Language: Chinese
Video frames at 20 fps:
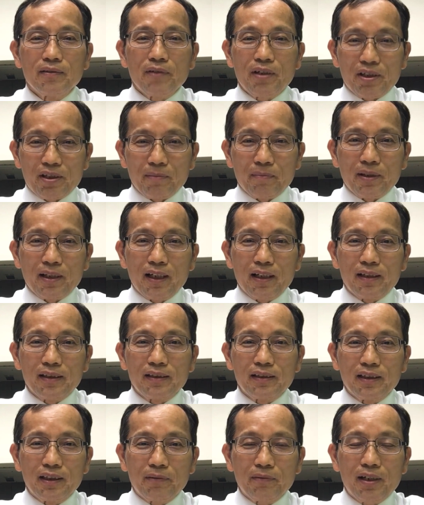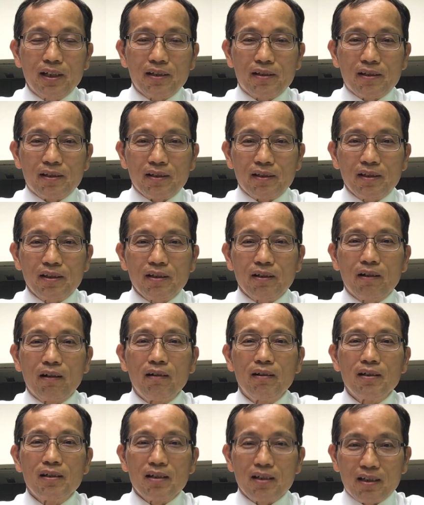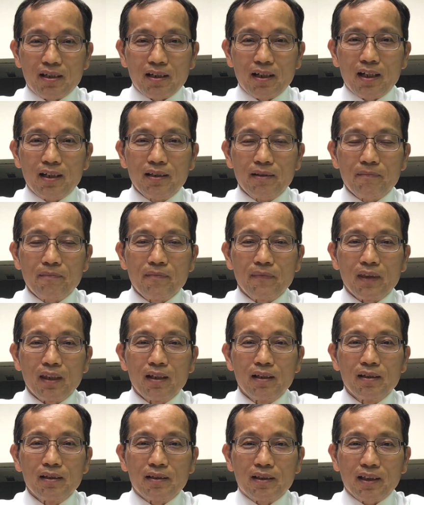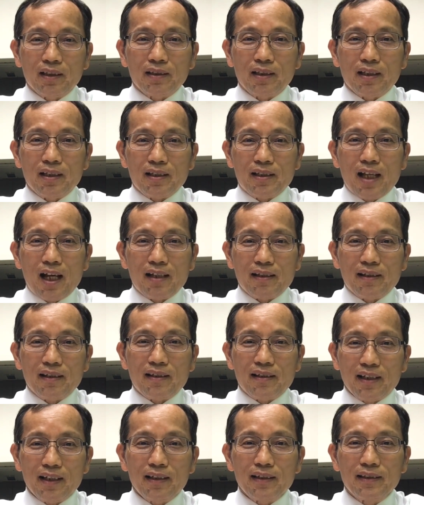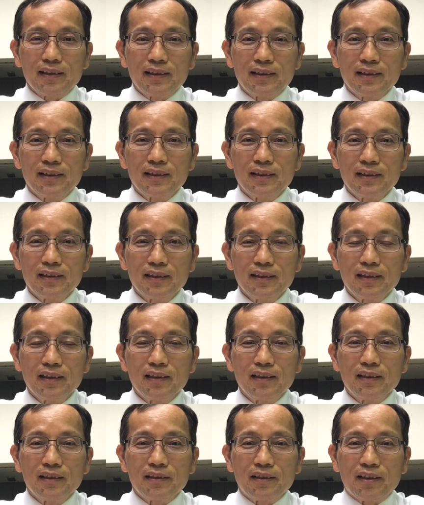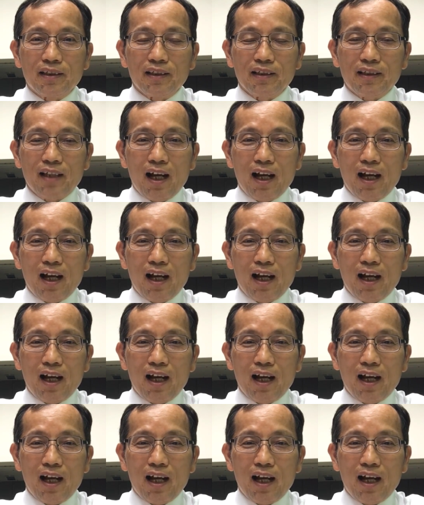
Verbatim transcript: 为什么呢？因为只有神。称得上是圣，其